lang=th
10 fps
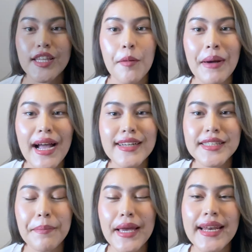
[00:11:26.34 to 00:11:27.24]
ต่อมาก็
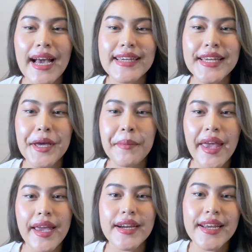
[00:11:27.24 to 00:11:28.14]
จะเป็นไอเทม
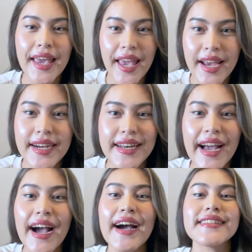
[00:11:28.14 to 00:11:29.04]
hair care
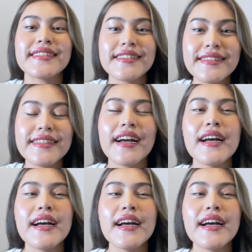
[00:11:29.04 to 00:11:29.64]
นะคะซึ่ง